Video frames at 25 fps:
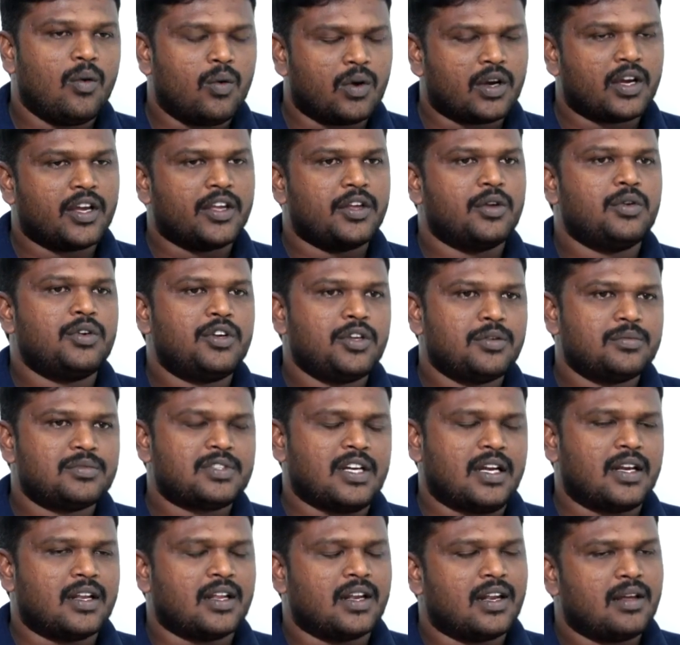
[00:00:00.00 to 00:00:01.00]
உங்கள் யூடியூப்
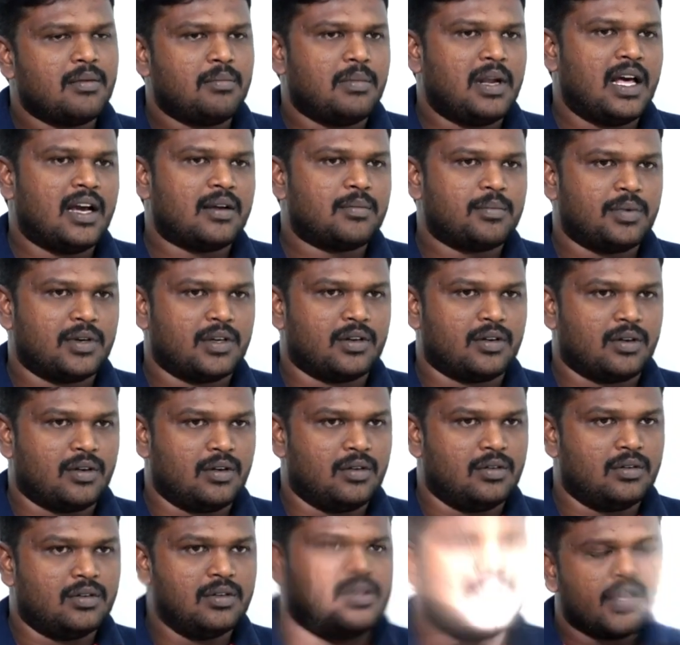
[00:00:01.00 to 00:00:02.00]
சேனலில் பிளாக்
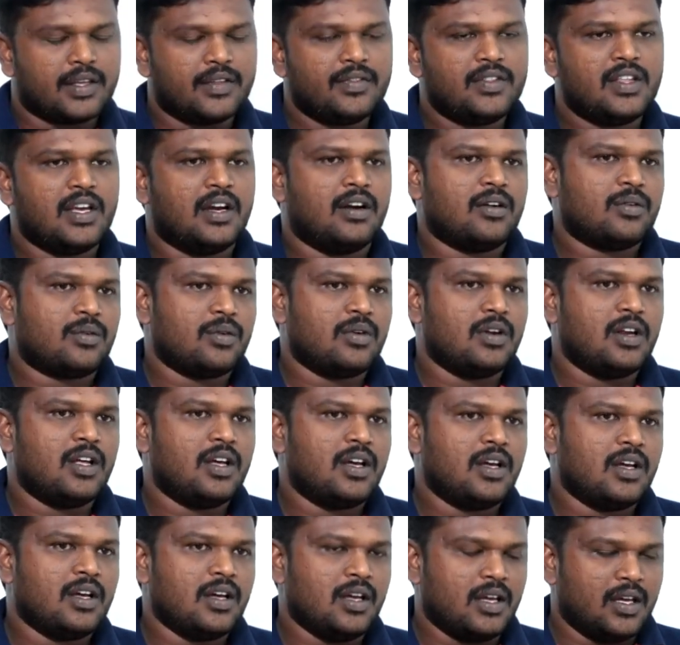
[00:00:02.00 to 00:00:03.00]
பண்ணுறோம் இந்தியாவுக்குள்ள
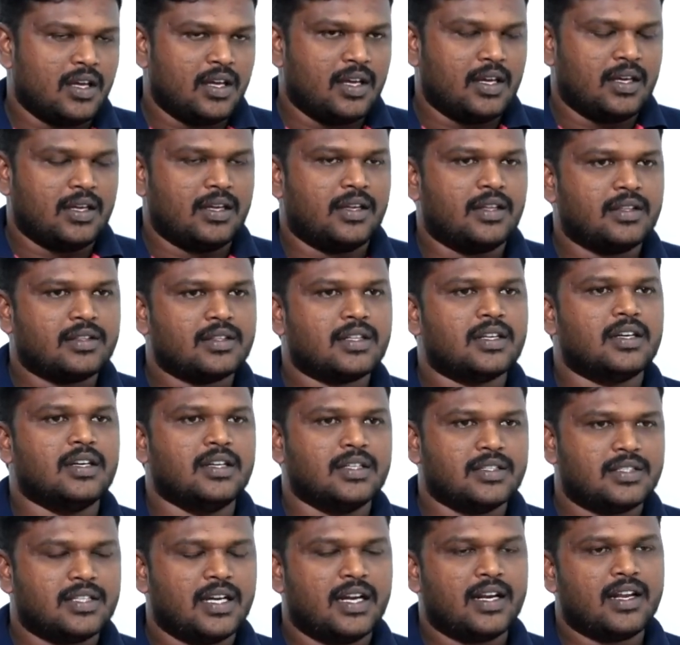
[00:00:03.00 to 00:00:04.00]
இந்த
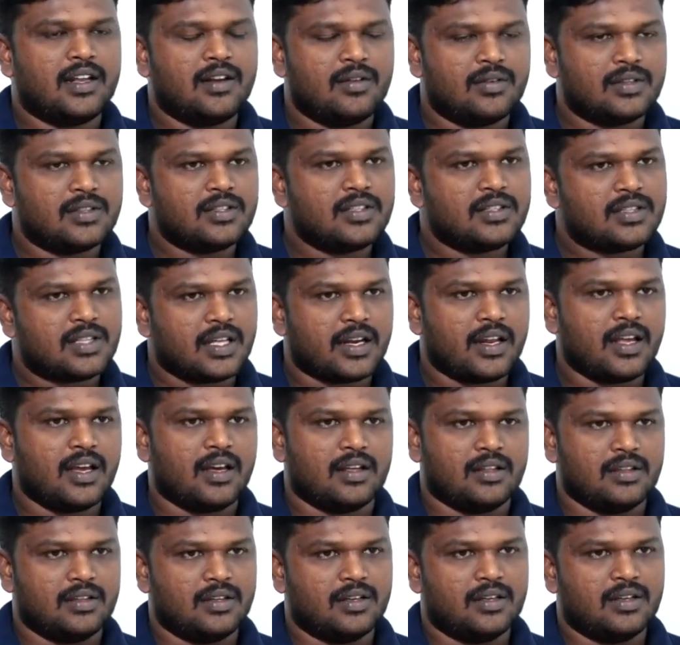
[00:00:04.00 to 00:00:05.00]
சேனல் வந்து
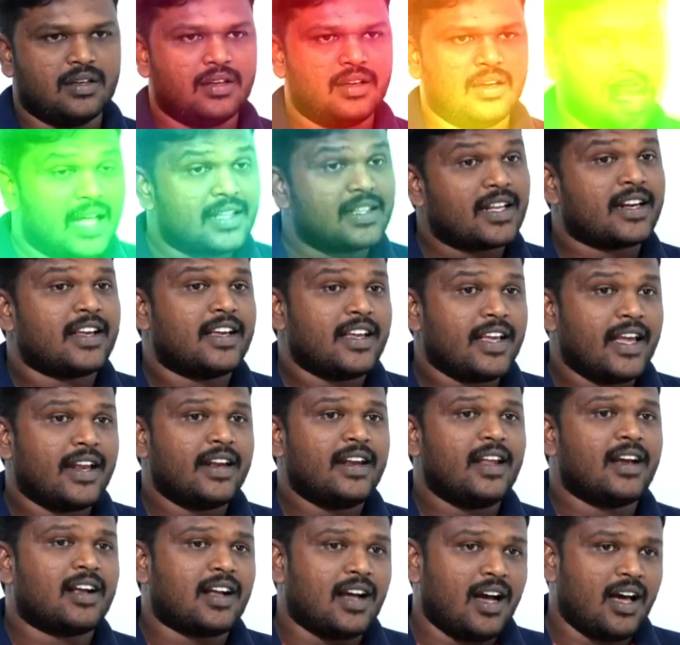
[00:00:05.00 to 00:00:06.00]
தெரியாது அதற்கு
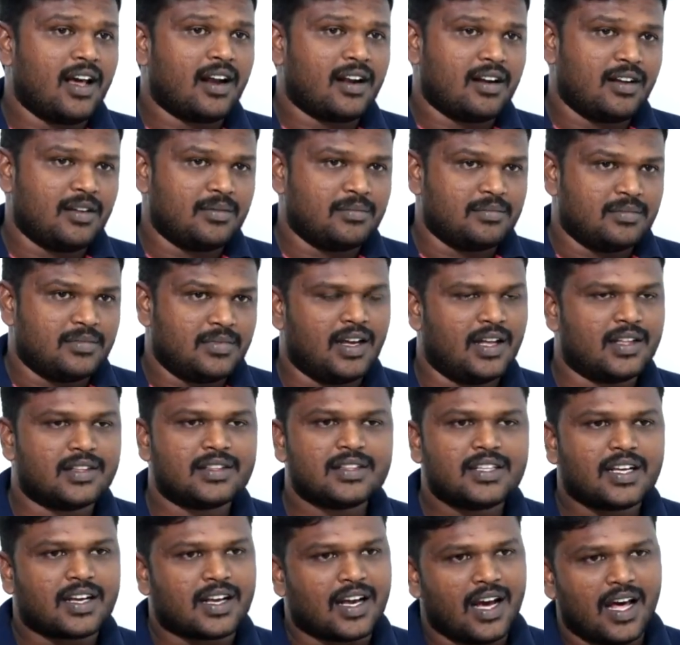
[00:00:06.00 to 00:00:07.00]
என்ன காரணம்
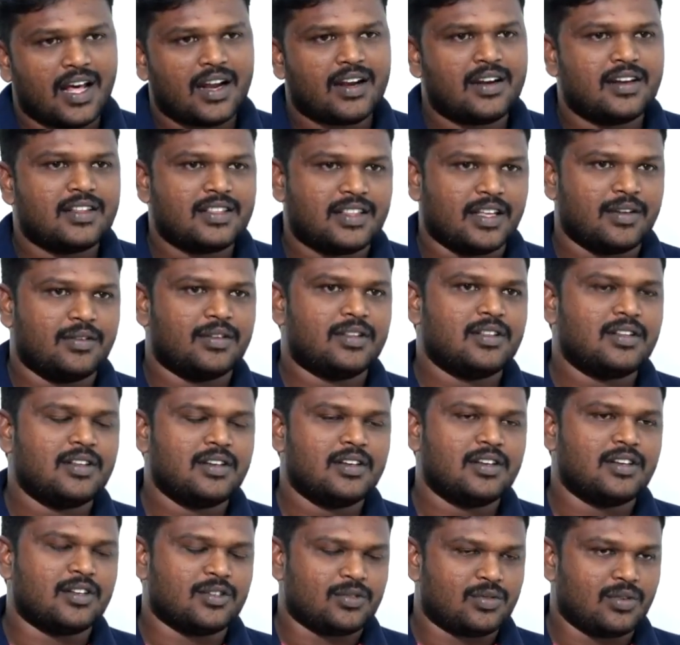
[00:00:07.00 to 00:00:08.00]
அந்த காரணத்தை வந்து
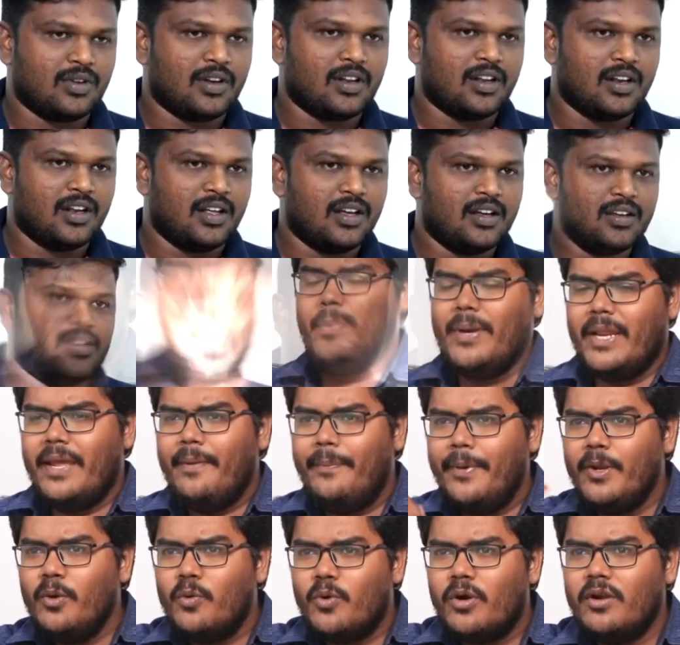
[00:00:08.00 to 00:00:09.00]
சொல்லலை
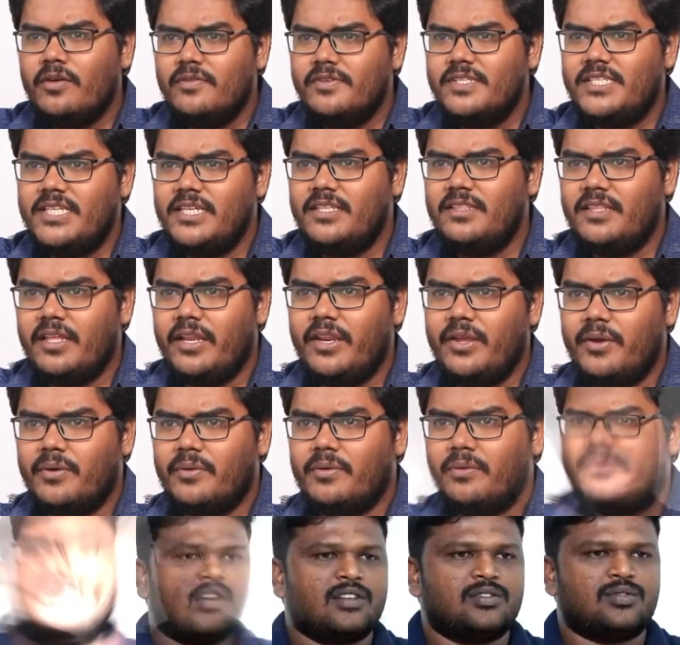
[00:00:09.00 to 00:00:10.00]
அப்புறம் எப்படி உங்களுக்கு விஷயம்
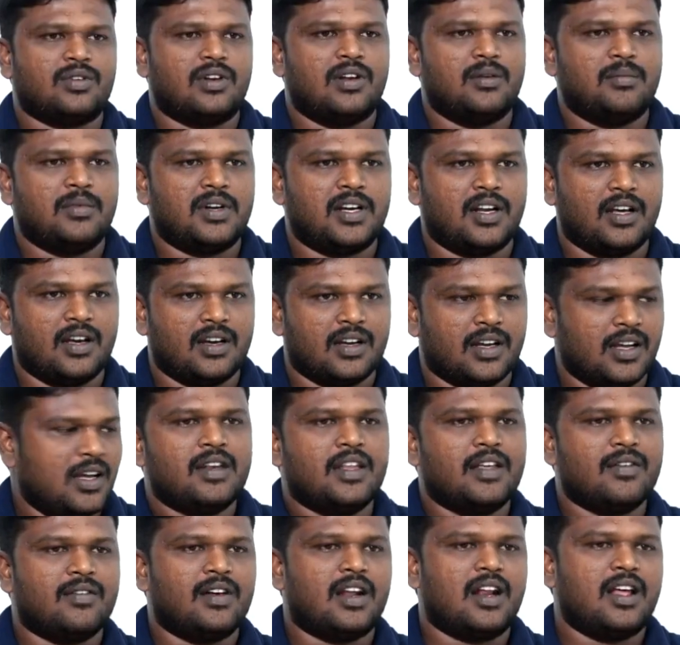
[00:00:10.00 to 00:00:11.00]
தெரியும் சொல்ல மாட்டாங்க
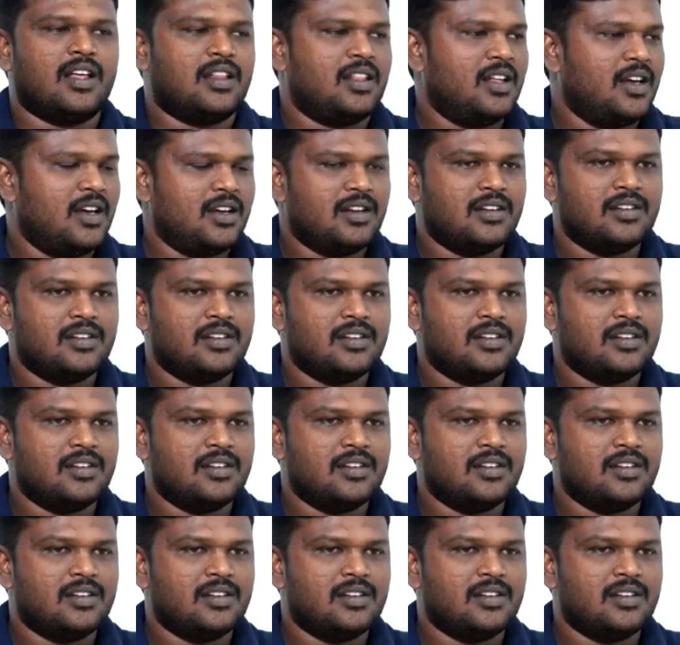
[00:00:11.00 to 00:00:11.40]
நீ வராத